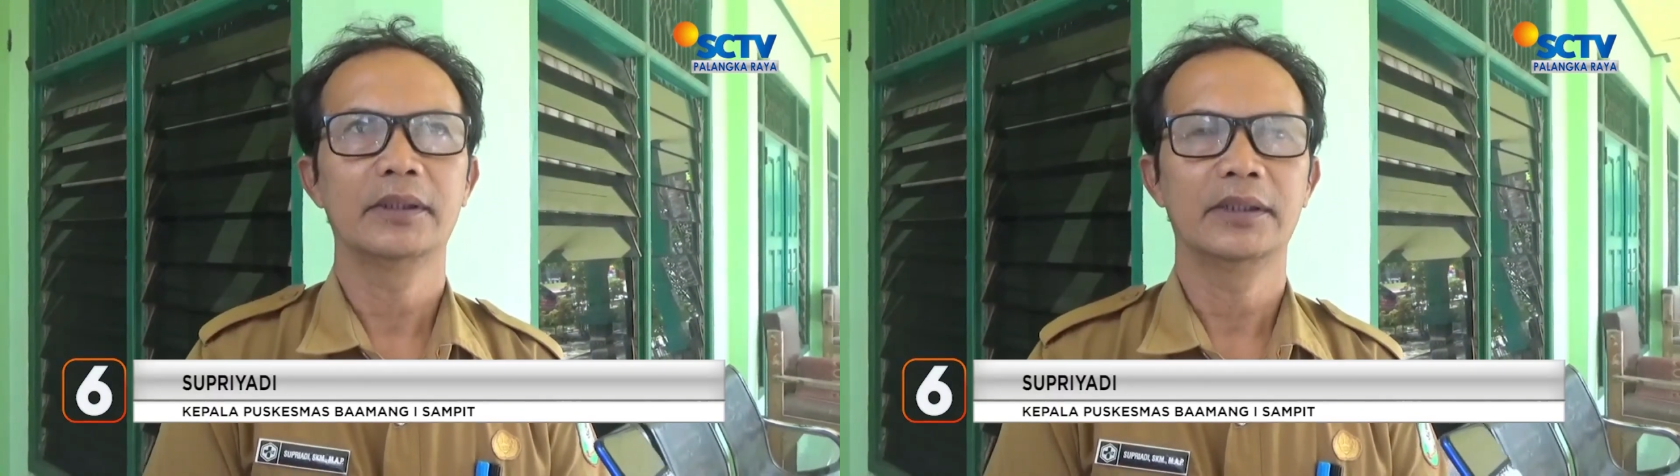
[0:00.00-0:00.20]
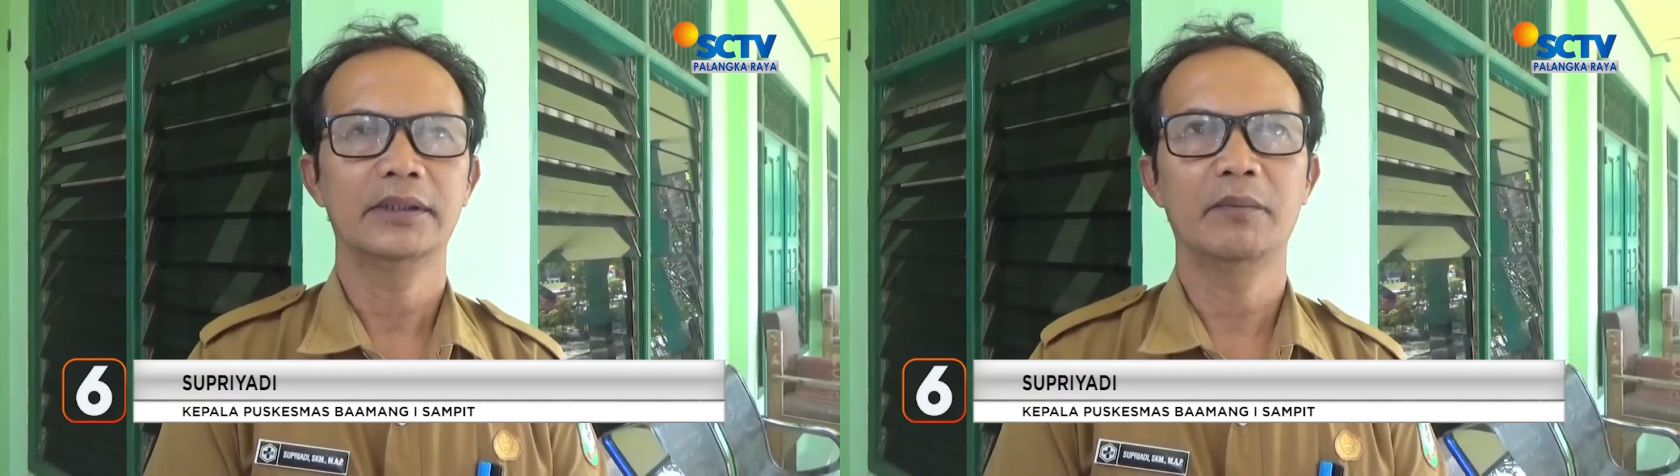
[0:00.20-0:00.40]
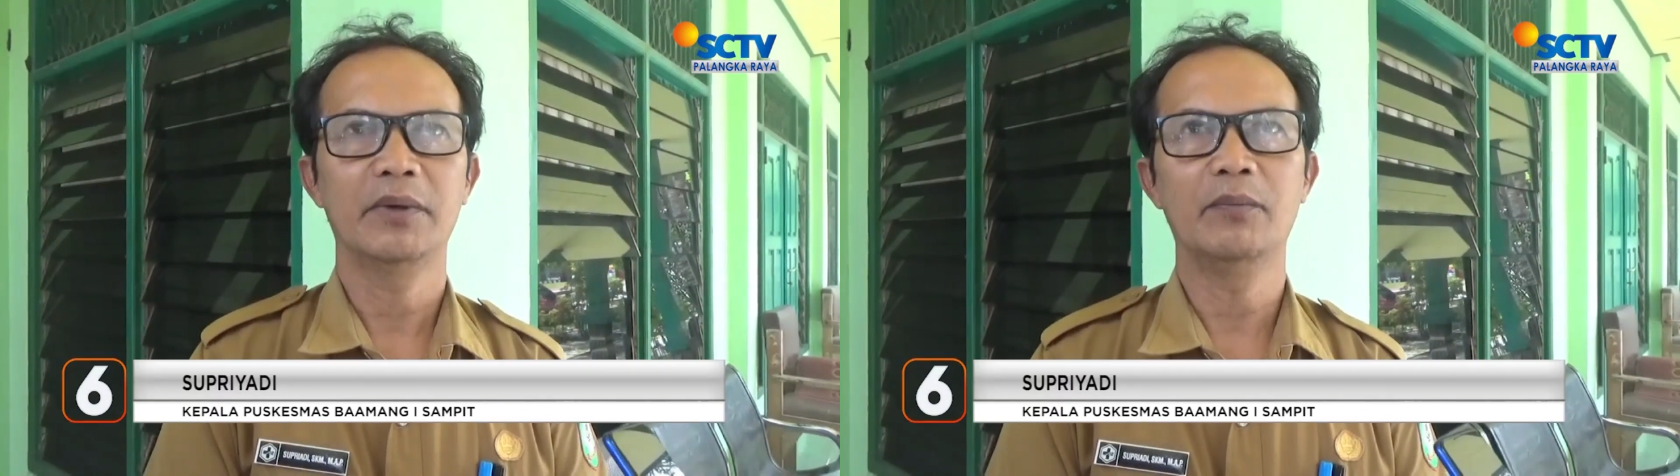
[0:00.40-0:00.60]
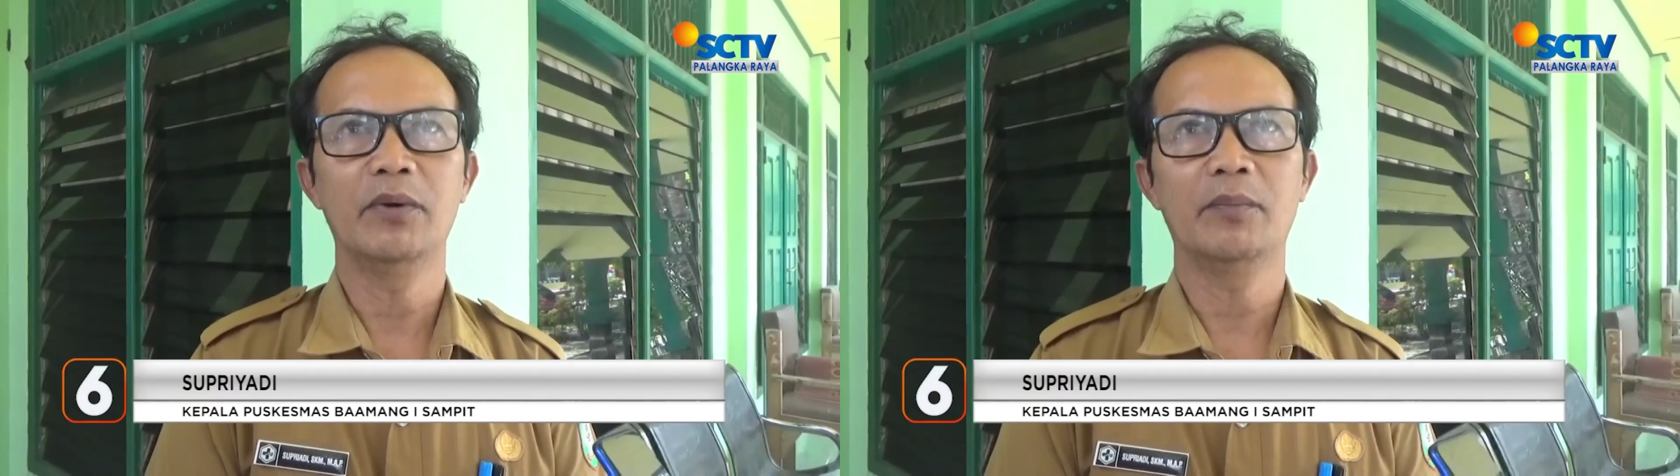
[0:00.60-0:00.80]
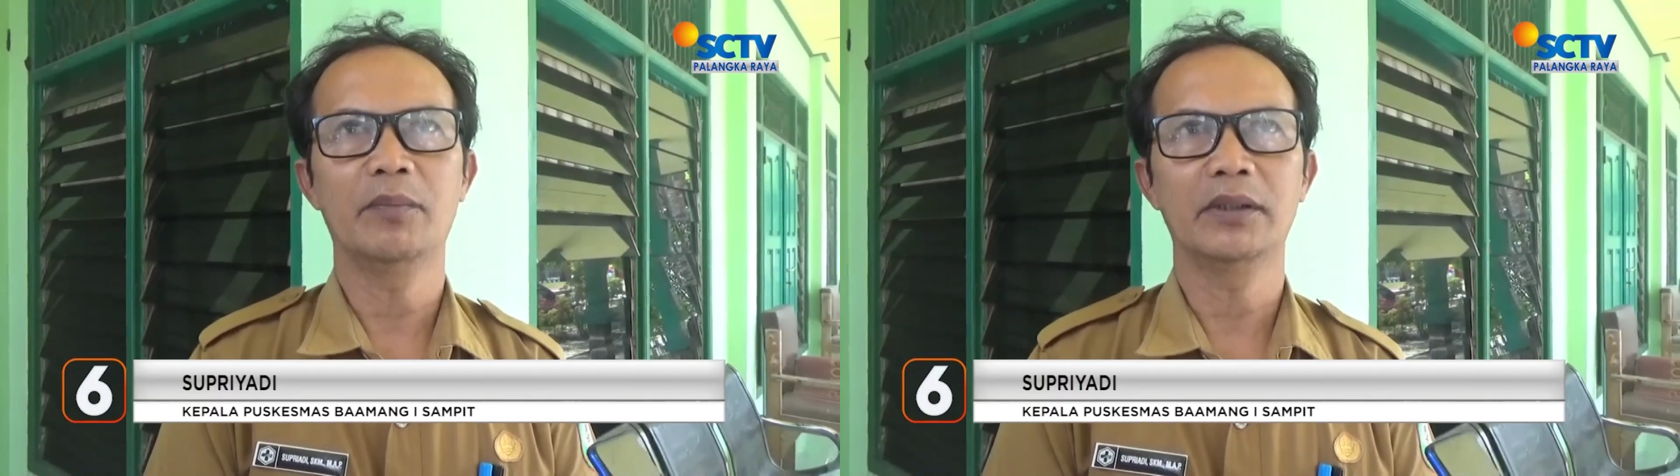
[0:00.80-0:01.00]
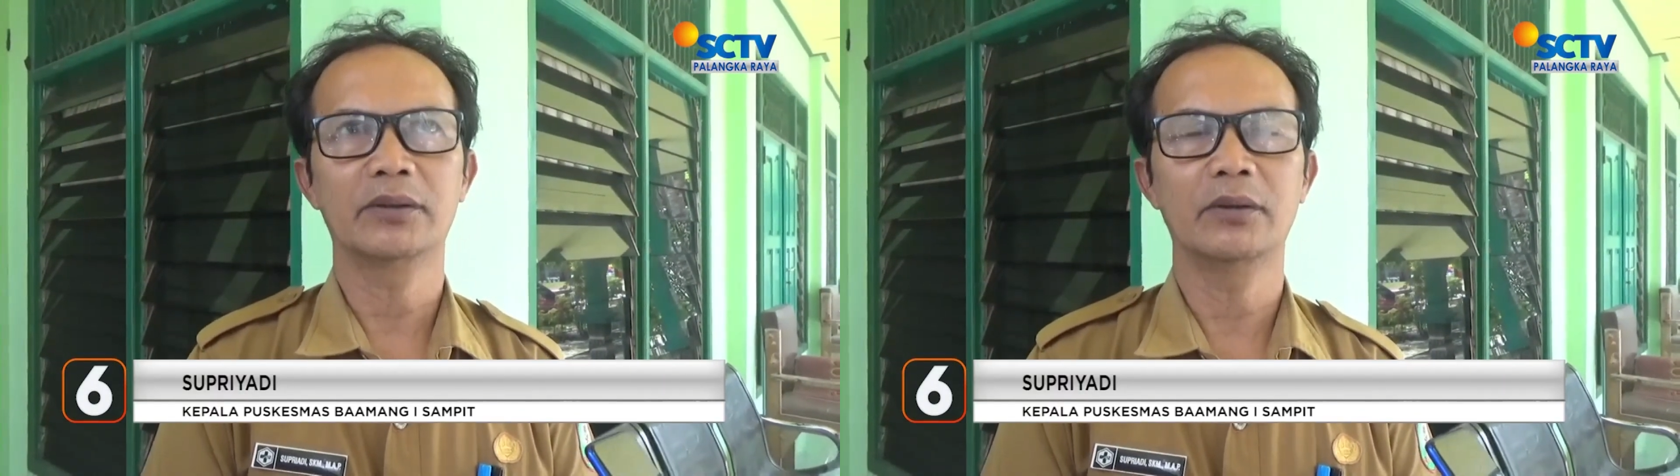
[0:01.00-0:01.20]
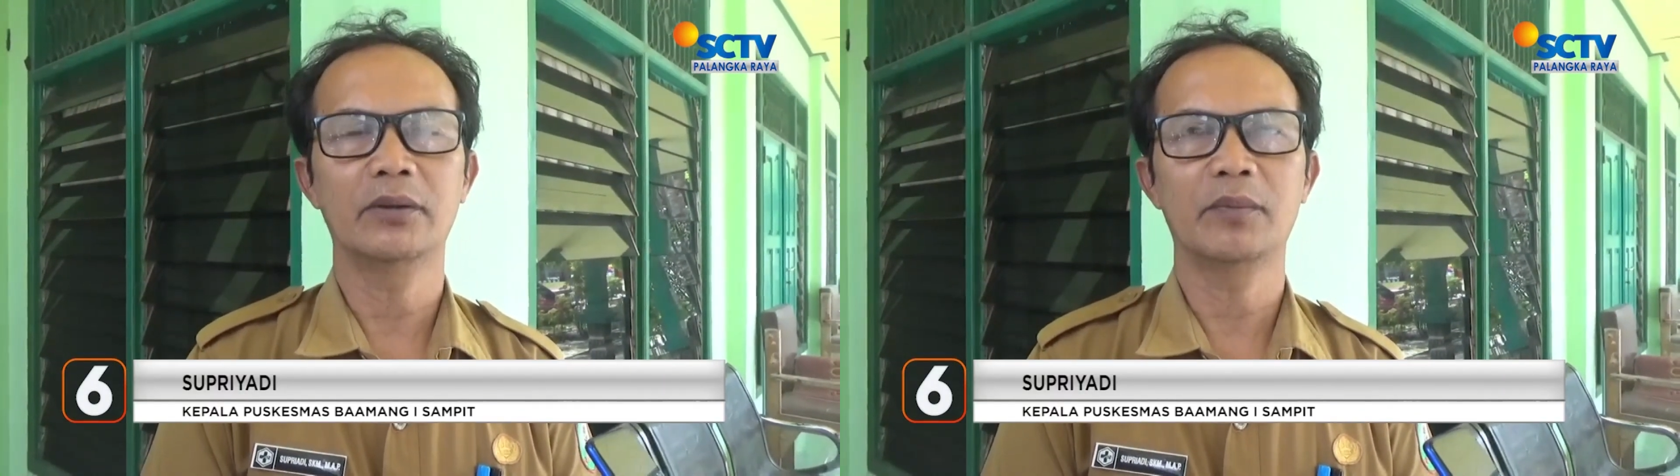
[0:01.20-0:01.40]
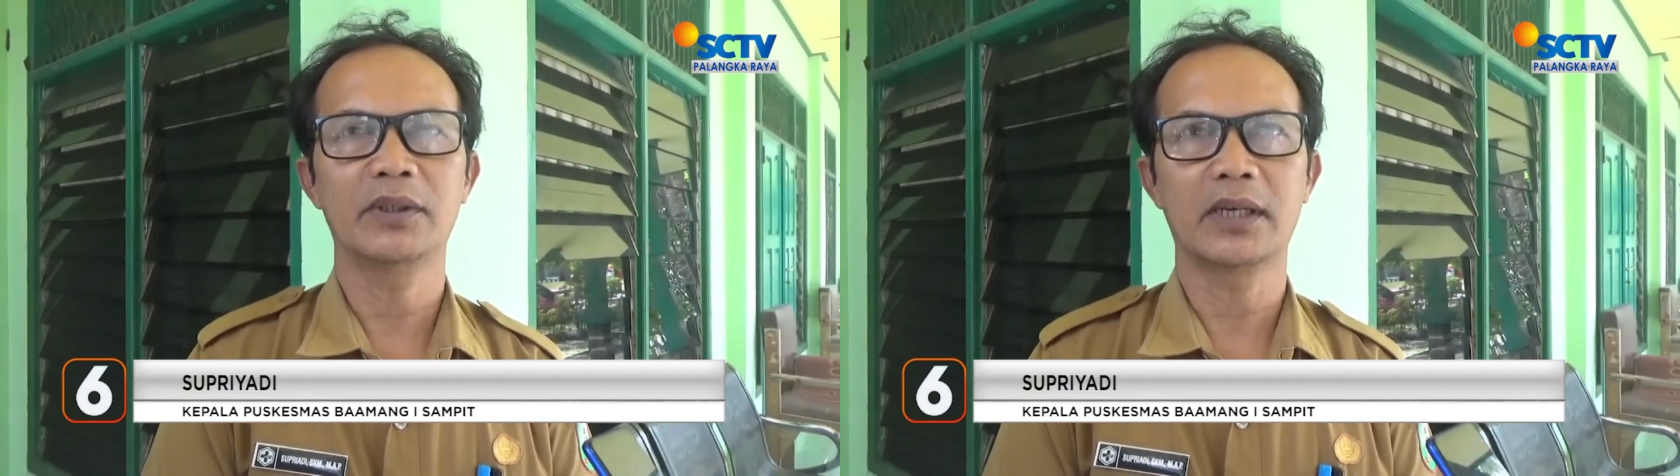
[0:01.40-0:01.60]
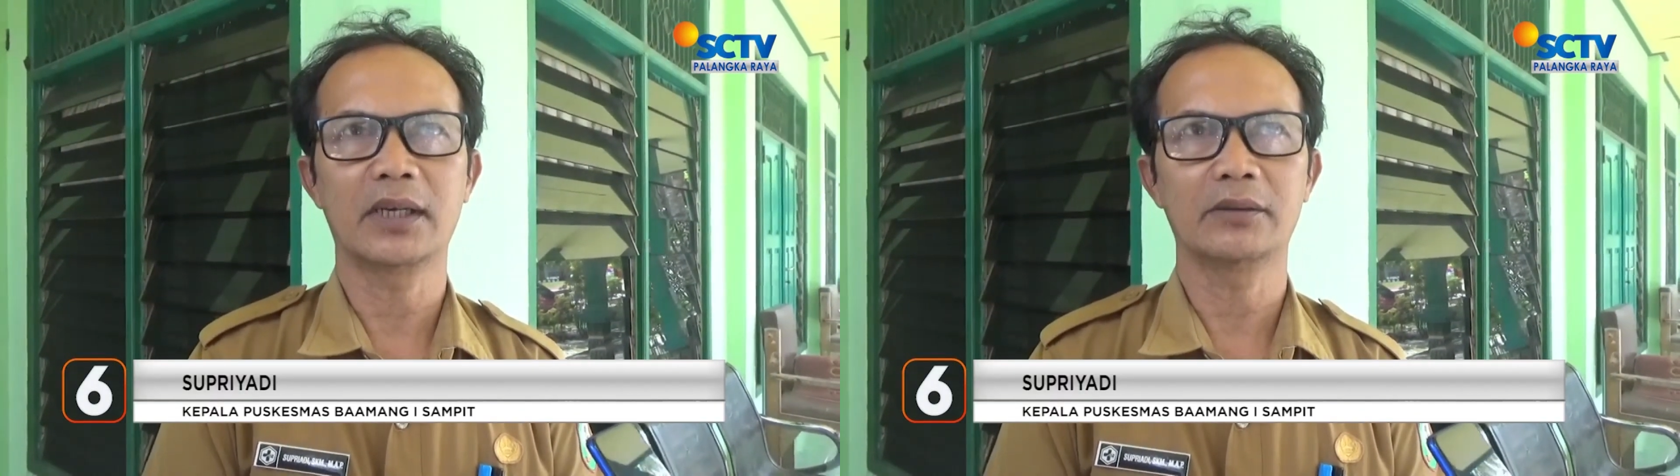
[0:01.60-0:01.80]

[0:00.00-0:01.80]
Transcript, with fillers: jadi saya menghimbau kepada seluruh masyarakat